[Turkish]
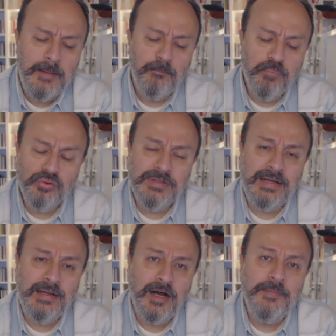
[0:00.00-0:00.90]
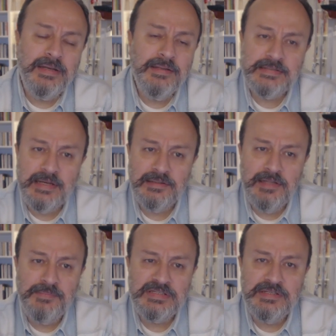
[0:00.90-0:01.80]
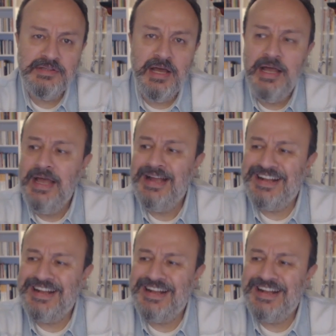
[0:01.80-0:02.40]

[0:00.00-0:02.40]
Burada haberin yasaklanmasında